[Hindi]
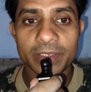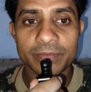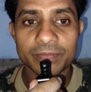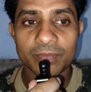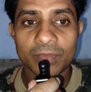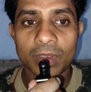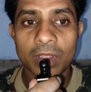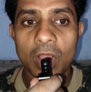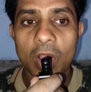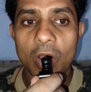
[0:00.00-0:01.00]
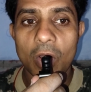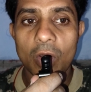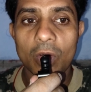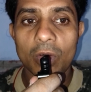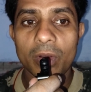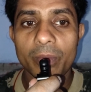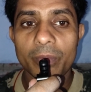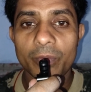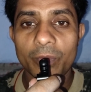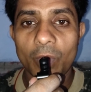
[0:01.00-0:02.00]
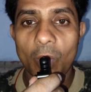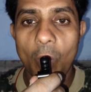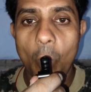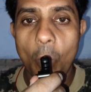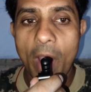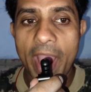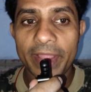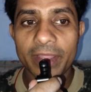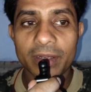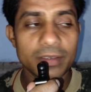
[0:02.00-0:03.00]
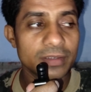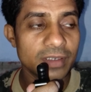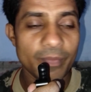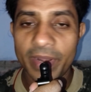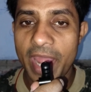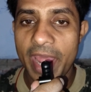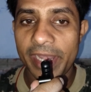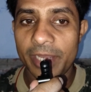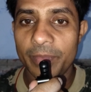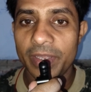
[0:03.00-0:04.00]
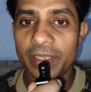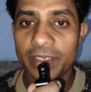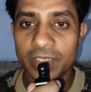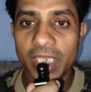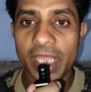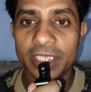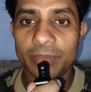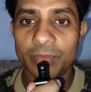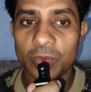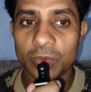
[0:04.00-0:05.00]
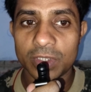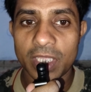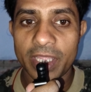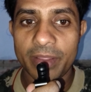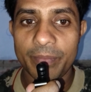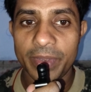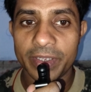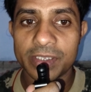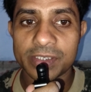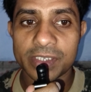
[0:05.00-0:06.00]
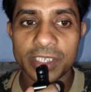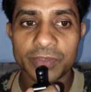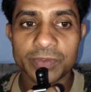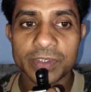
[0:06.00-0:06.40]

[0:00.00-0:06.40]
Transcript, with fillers: में और वायर बनाने में इत्यादि में होता है मेटल्स के